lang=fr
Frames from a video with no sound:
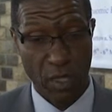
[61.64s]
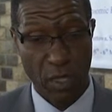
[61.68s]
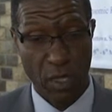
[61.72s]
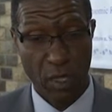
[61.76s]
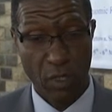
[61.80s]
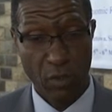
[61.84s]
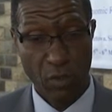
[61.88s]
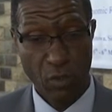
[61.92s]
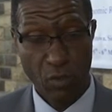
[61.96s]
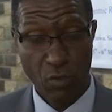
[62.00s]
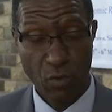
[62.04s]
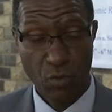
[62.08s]
et
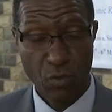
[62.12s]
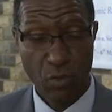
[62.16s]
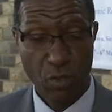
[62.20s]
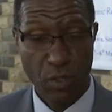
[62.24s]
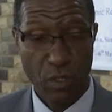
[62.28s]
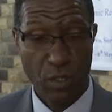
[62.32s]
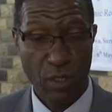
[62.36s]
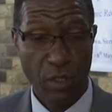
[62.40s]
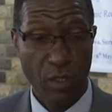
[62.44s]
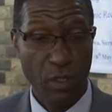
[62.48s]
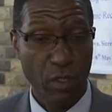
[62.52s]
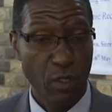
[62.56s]
entre
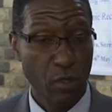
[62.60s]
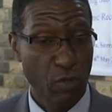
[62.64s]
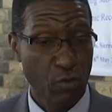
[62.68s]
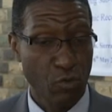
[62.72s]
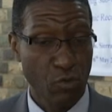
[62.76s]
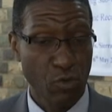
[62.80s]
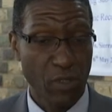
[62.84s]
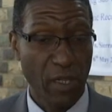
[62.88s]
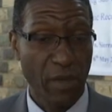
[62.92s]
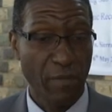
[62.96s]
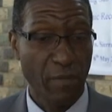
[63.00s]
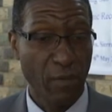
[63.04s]
autres, euh,
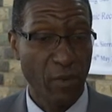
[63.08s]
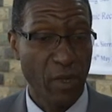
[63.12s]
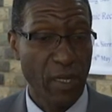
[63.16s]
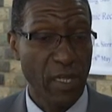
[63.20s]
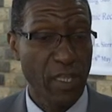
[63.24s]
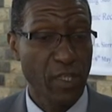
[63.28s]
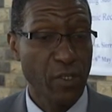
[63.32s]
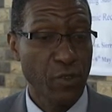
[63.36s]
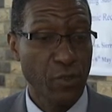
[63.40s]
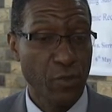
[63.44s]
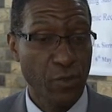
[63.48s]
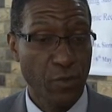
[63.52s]
nous avons
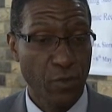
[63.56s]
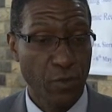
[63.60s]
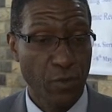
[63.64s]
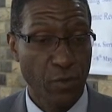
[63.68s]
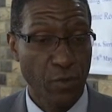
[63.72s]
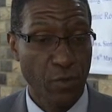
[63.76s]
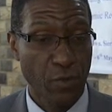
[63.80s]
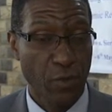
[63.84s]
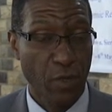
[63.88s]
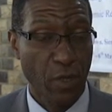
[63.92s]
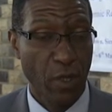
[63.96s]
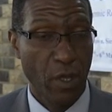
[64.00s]

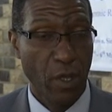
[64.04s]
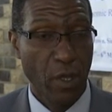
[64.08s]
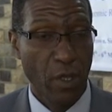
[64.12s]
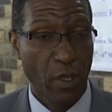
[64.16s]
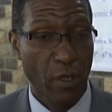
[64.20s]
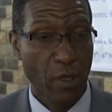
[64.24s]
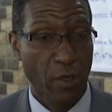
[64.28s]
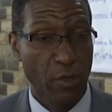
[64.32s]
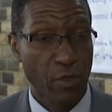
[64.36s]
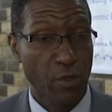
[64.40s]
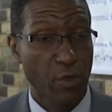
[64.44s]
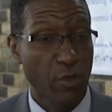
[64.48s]
l'Institut
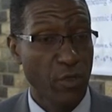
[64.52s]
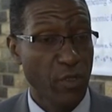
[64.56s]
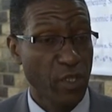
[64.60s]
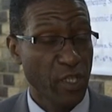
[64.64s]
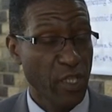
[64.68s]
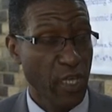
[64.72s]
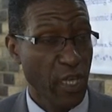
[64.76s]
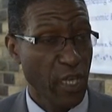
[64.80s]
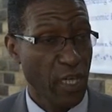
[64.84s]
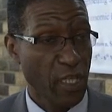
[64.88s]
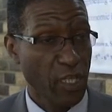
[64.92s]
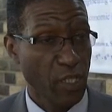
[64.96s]
euh, de
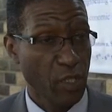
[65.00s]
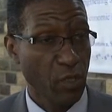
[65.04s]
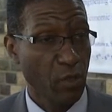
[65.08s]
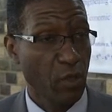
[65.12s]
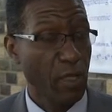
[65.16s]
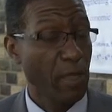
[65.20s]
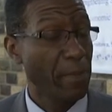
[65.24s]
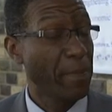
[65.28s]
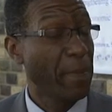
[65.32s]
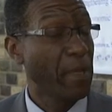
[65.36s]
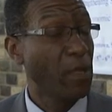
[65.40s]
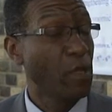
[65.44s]
recherche qu'on
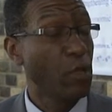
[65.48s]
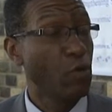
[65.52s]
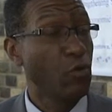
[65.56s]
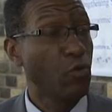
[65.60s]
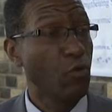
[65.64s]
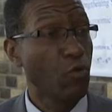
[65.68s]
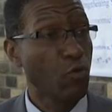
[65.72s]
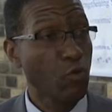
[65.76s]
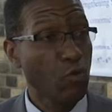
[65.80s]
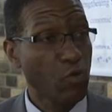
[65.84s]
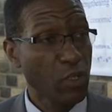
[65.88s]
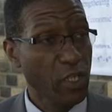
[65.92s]
appelle le
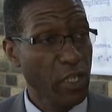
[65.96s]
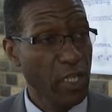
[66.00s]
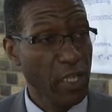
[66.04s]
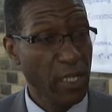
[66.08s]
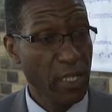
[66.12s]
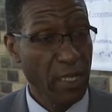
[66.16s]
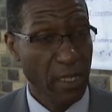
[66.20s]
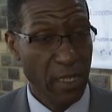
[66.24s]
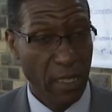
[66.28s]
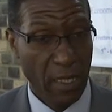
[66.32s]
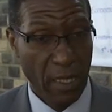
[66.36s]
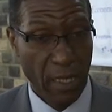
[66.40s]

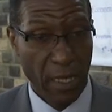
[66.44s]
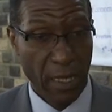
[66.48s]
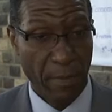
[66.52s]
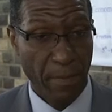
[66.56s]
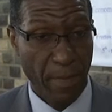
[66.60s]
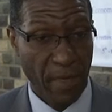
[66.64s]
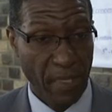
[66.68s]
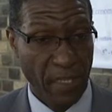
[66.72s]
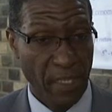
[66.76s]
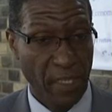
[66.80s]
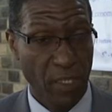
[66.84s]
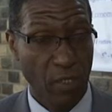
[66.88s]
Noguchi.
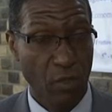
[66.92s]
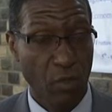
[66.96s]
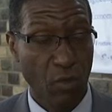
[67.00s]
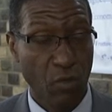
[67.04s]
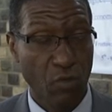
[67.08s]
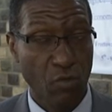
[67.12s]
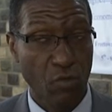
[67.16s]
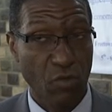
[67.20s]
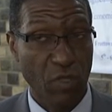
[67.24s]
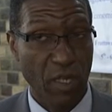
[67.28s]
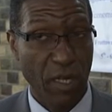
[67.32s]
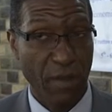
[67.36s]
Mais sinon,
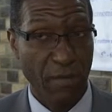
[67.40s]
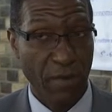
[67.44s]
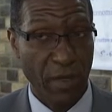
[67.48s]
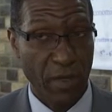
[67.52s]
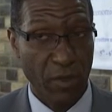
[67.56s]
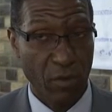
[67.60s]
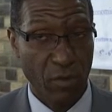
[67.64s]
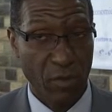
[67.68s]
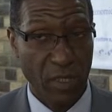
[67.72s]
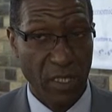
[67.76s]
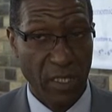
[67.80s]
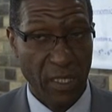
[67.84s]
nous
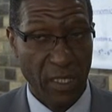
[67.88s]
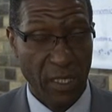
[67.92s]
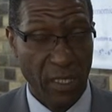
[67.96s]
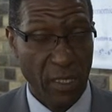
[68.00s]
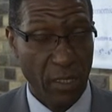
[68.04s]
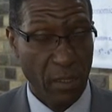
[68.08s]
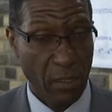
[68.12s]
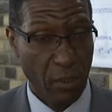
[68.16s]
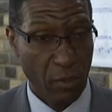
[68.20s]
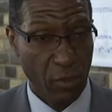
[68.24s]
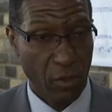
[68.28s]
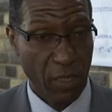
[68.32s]
travaillons
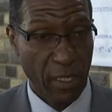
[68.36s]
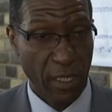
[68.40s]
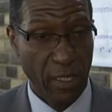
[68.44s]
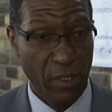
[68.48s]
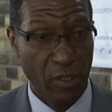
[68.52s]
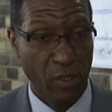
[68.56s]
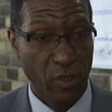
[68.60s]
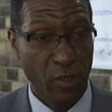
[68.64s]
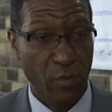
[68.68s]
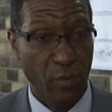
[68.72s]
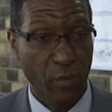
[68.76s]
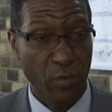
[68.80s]
ici dans le cadre
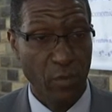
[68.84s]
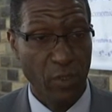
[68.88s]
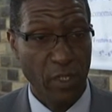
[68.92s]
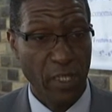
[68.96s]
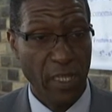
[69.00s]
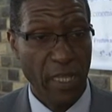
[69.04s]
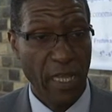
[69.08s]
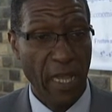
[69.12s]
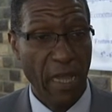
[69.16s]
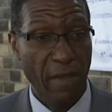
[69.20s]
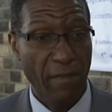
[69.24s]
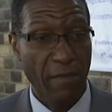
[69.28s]
de ce
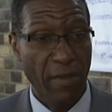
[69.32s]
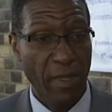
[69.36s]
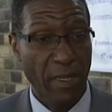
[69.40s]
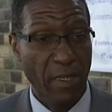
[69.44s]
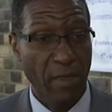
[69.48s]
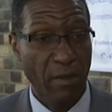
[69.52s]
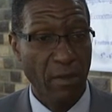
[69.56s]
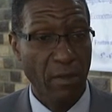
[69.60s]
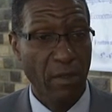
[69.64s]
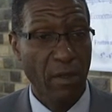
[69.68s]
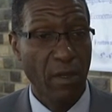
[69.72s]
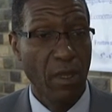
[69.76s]
projet
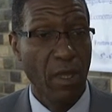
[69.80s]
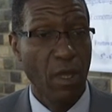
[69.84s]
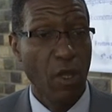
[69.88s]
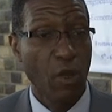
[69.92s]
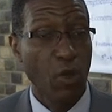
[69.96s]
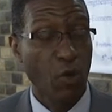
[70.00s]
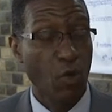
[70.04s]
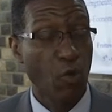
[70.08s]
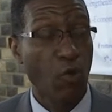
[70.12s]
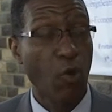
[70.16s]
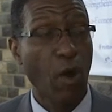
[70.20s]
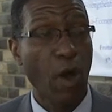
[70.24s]
avec euh,
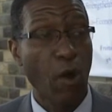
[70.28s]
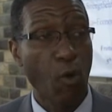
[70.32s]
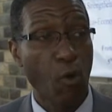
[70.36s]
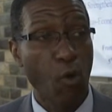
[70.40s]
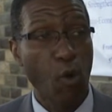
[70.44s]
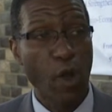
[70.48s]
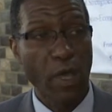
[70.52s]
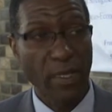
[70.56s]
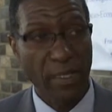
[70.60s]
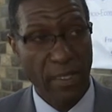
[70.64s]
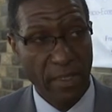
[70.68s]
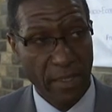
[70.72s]

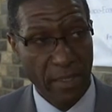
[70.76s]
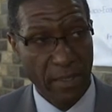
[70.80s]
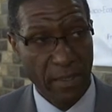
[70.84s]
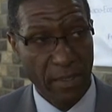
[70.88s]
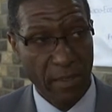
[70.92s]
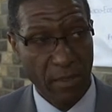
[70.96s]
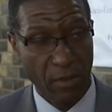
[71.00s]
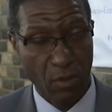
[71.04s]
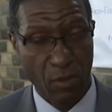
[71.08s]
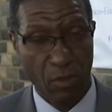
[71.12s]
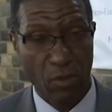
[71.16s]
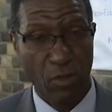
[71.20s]
l'OAOS,
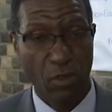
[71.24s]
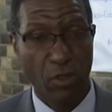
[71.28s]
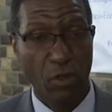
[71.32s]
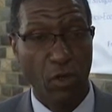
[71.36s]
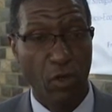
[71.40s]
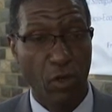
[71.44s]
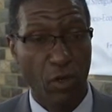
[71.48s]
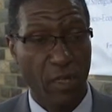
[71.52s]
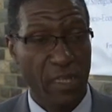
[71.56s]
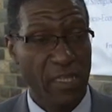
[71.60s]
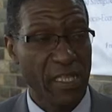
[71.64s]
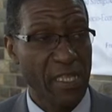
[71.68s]
donc
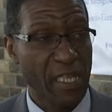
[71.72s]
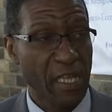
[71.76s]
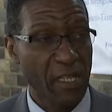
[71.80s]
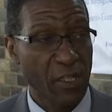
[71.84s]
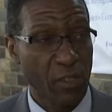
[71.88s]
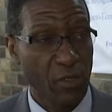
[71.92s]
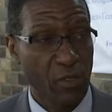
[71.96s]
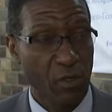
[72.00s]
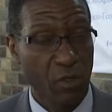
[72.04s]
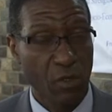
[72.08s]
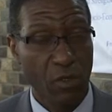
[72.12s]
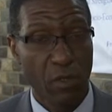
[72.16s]

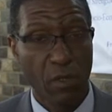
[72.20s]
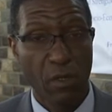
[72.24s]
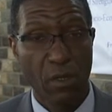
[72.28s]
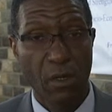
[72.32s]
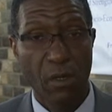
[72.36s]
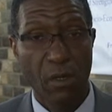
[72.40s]
l'Organisation